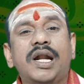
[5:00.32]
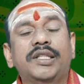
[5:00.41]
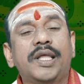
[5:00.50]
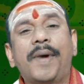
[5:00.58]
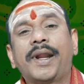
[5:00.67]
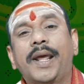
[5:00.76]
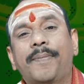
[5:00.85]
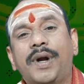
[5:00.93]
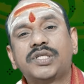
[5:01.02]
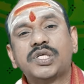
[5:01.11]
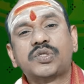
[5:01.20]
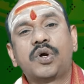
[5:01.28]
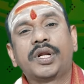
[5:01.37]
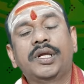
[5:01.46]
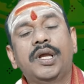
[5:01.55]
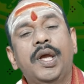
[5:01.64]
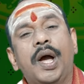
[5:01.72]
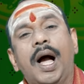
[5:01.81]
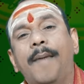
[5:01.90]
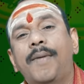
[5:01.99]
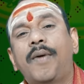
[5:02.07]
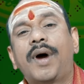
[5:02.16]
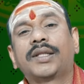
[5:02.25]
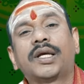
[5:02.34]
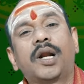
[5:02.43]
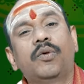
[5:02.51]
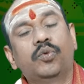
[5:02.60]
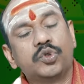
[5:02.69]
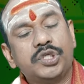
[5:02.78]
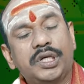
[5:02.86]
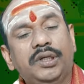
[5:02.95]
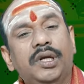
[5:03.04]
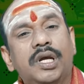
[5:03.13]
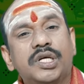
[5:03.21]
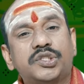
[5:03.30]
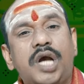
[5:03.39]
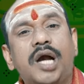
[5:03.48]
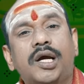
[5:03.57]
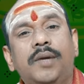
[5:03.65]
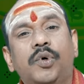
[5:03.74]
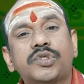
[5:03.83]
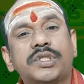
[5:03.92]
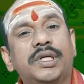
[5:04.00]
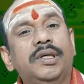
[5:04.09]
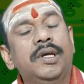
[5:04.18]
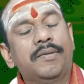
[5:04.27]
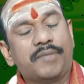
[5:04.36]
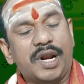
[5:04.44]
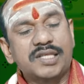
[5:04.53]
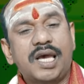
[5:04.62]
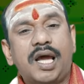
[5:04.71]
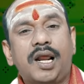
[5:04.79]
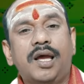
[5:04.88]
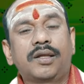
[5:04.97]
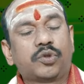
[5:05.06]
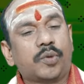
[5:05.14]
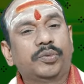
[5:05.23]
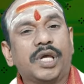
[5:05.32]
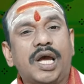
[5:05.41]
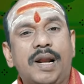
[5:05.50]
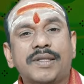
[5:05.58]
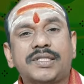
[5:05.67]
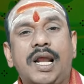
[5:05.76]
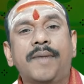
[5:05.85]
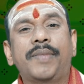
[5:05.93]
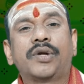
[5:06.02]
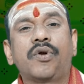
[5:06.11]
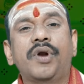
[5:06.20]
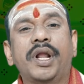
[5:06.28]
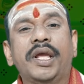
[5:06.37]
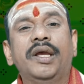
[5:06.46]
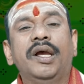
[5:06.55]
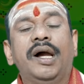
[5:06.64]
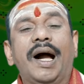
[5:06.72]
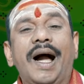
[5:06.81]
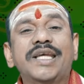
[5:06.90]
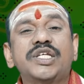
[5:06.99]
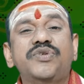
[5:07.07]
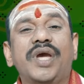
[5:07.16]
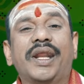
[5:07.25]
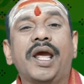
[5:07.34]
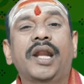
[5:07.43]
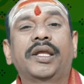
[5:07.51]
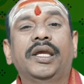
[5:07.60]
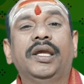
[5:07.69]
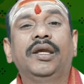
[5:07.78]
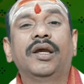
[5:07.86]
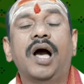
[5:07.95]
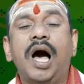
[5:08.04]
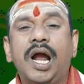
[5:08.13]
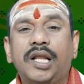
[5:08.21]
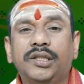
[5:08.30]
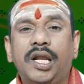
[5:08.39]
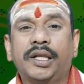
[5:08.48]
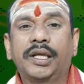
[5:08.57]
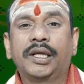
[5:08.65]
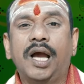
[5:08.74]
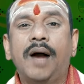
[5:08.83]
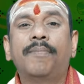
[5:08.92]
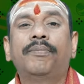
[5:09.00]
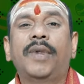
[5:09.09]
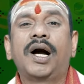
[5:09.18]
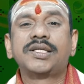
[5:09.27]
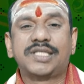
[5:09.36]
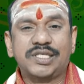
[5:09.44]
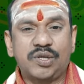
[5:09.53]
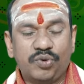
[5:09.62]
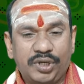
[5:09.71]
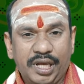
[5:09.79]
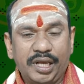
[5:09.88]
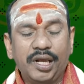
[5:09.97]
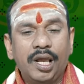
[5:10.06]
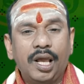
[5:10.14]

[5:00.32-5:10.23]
గండ దీపాన్ని ఏర్పాటు చేసుకొని అమ్మవారి దగ్గర ఉంచి శాఖను పోసి మనసారా తృప్తిగా నమస్కారం పెట్టుకోండి ఐశ్వర్యానికి ఆనందానికి అమ్మ ఆశీస్సులు ఉంటే